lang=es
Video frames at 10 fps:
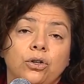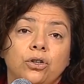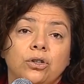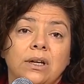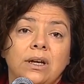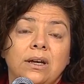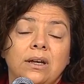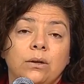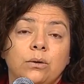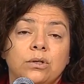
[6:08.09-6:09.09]

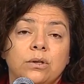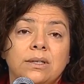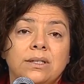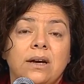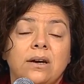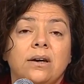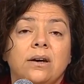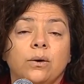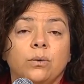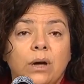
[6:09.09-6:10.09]
donde inclusive se han
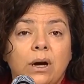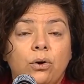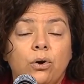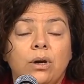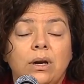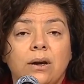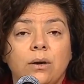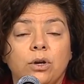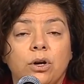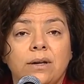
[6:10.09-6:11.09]
reanudado las
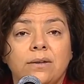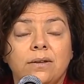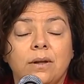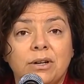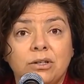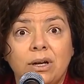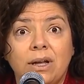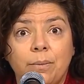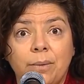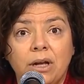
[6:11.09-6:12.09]
reuniones de
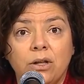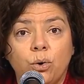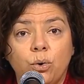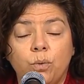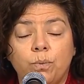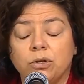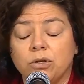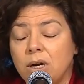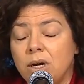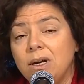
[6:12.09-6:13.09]
personas de pequeños grupos